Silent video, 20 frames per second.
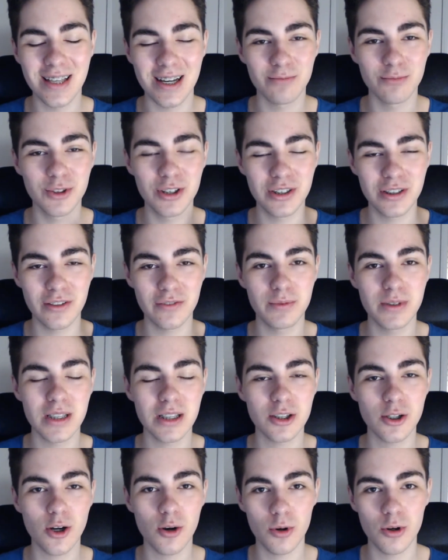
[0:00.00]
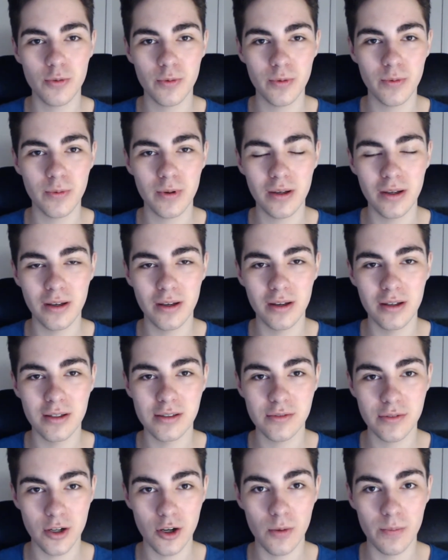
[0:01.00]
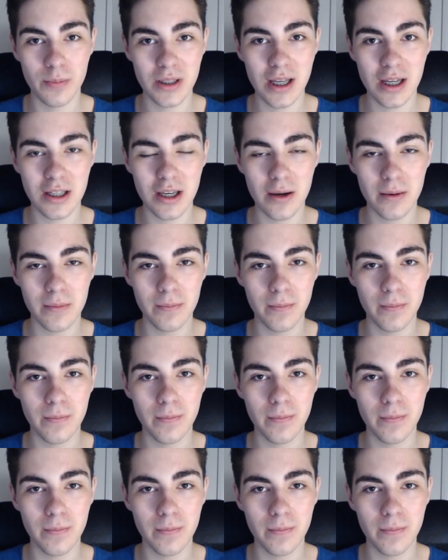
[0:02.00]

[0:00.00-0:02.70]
tak, musicie wpisać obok e, swojego pytania